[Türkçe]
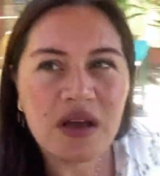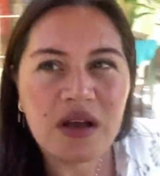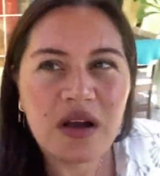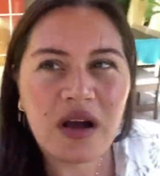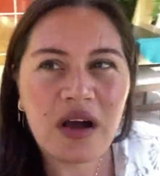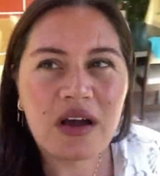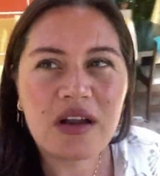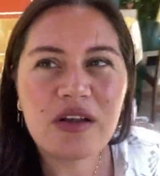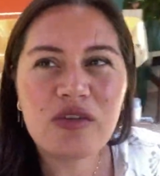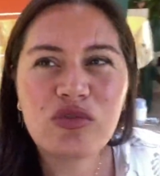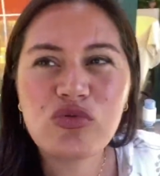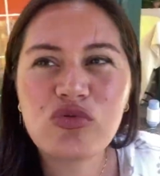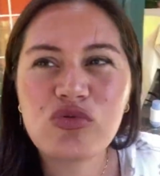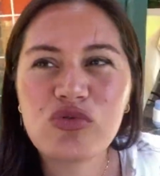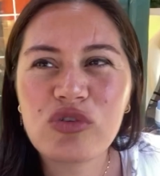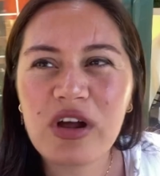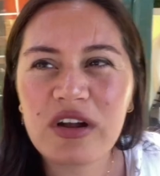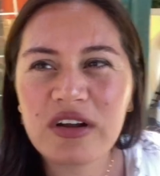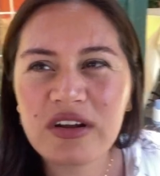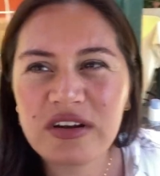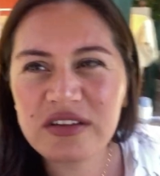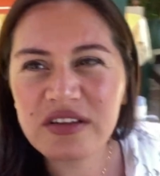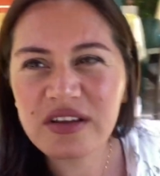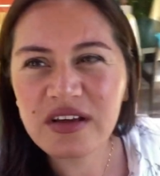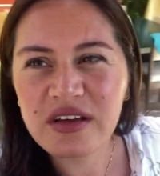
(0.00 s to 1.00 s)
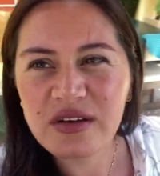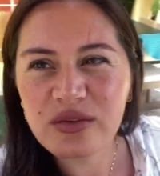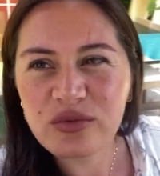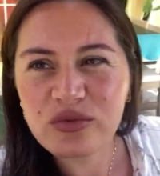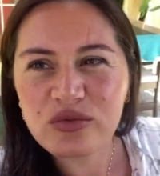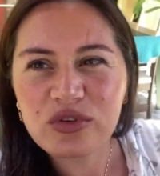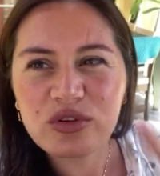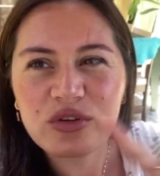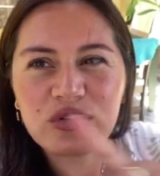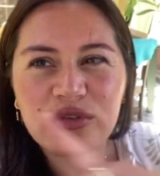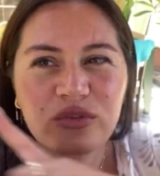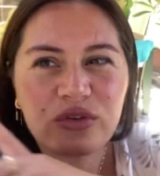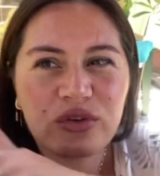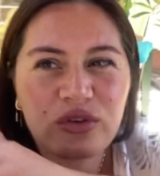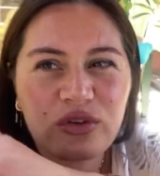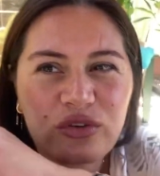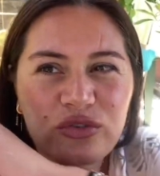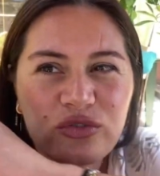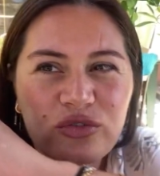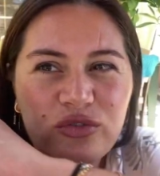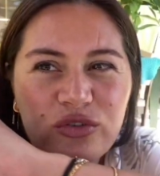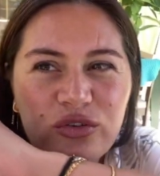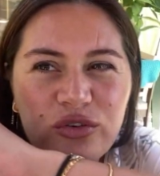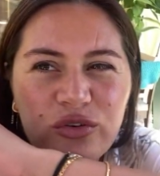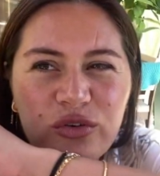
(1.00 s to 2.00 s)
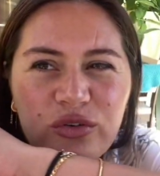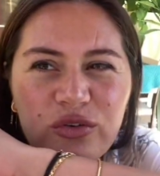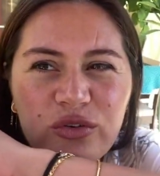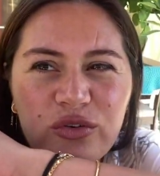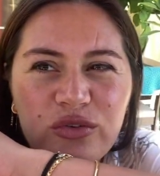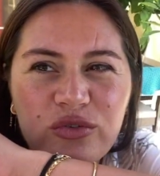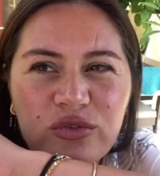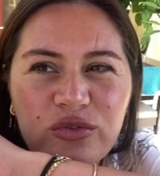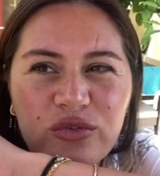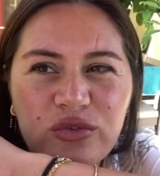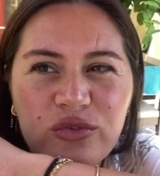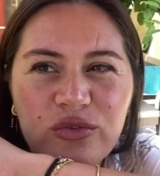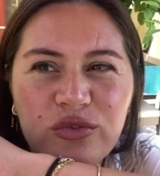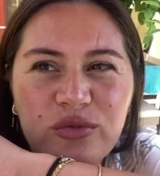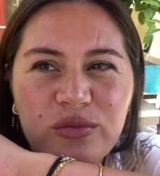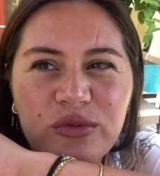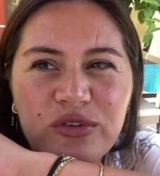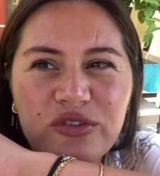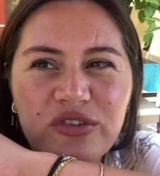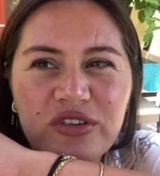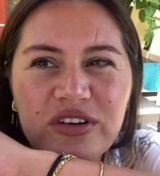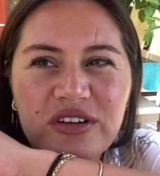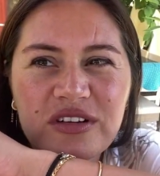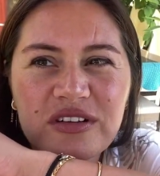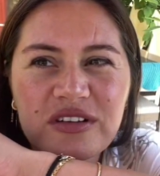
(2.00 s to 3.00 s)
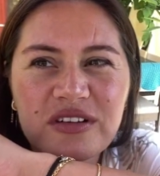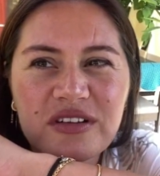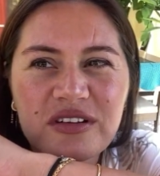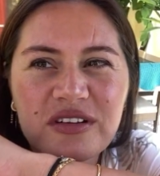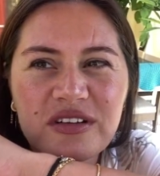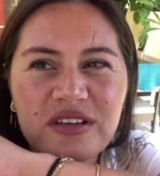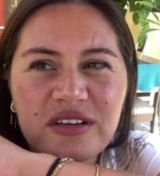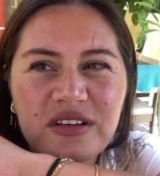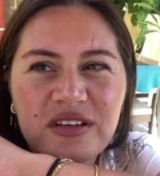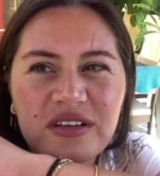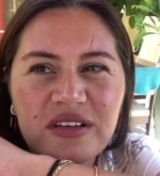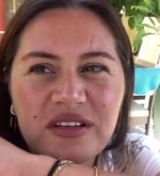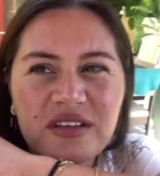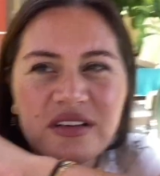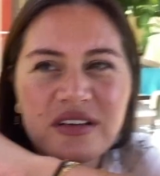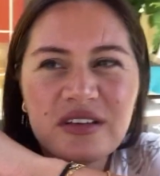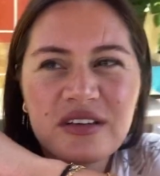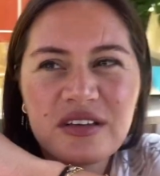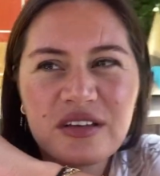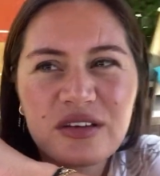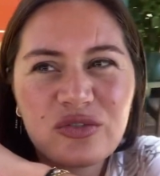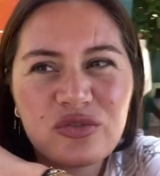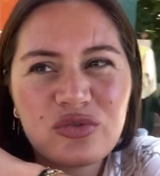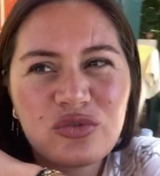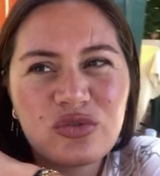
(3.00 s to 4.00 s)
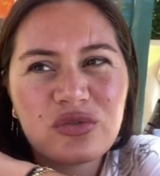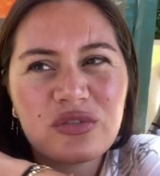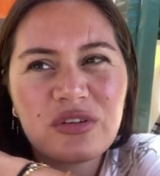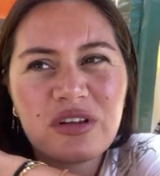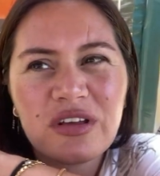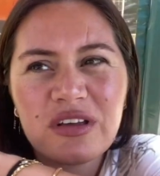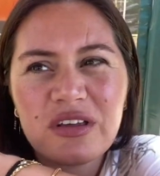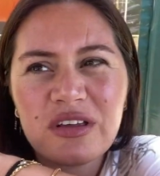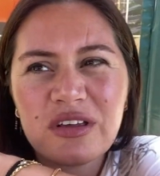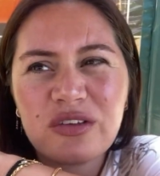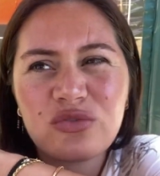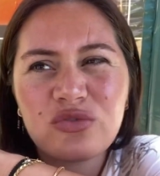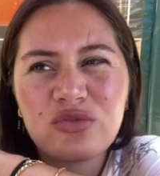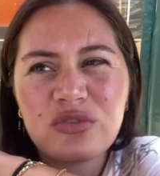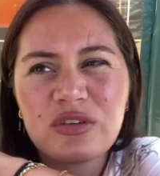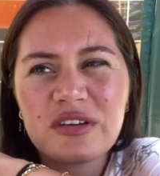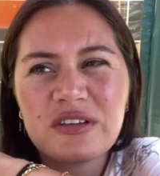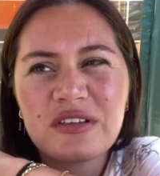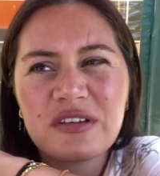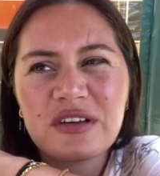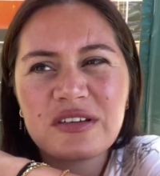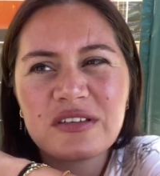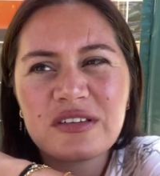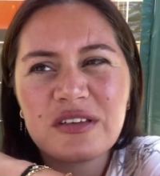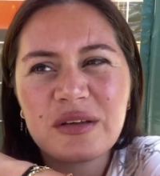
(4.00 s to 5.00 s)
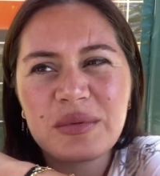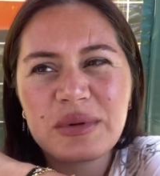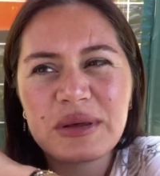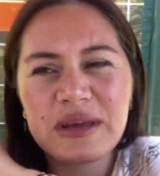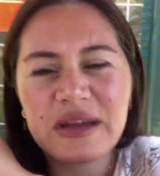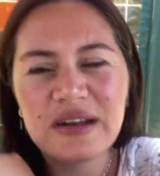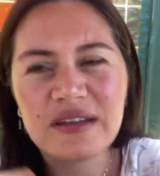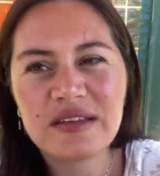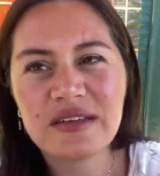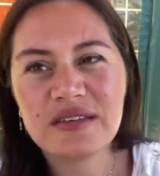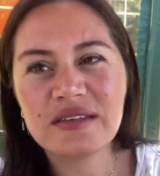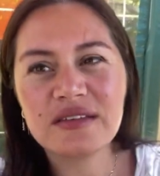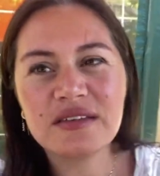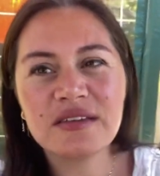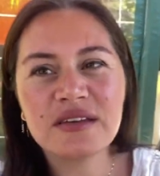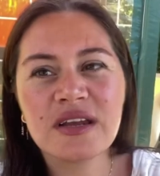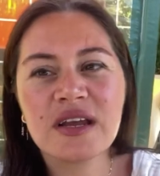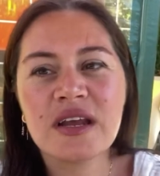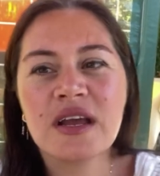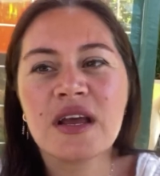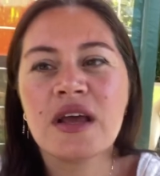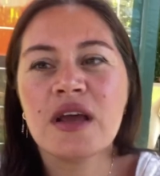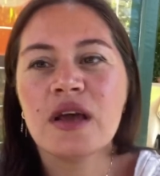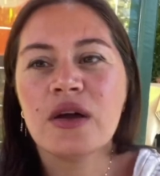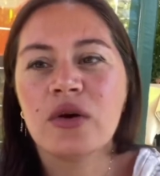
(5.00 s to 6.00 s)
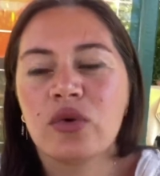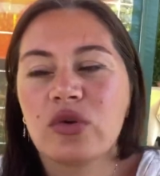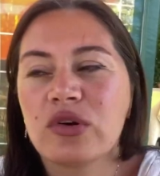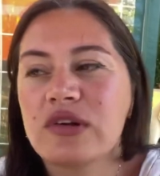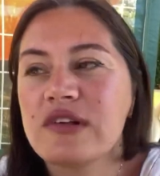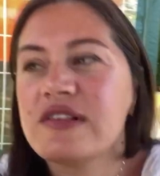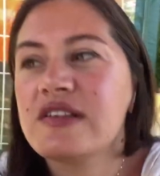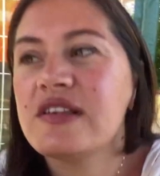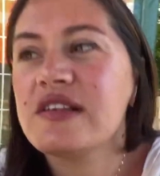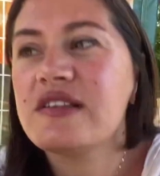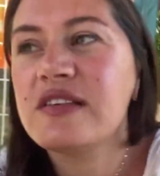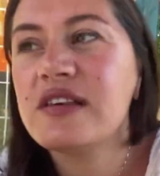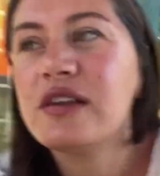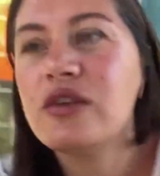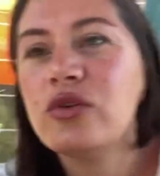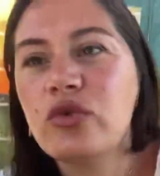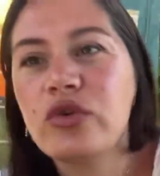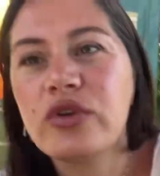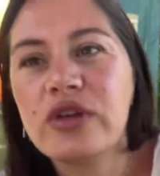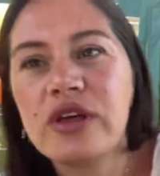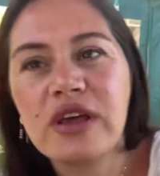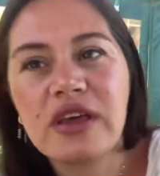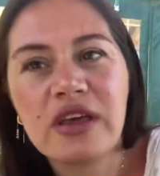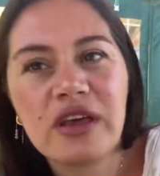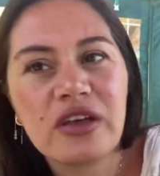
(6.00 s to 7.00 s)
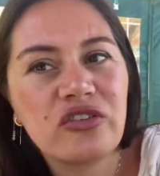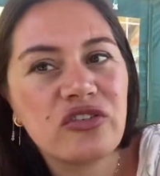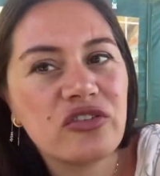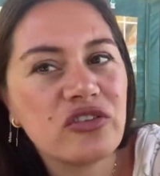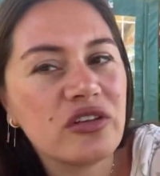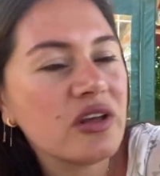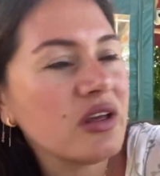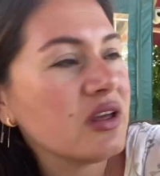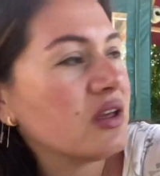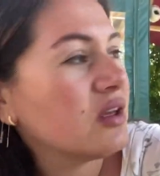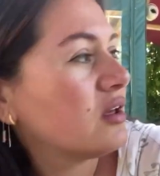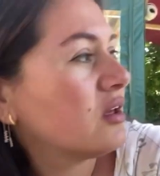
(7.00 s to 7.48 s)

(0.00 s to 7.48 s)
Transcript: Aras kuzu arkada uzanıyor. Şurada görüyorsunuzdur bacaklarını. Ya şurada ya şu yatakta bir yerdedir. Orası da serin oraya geçti.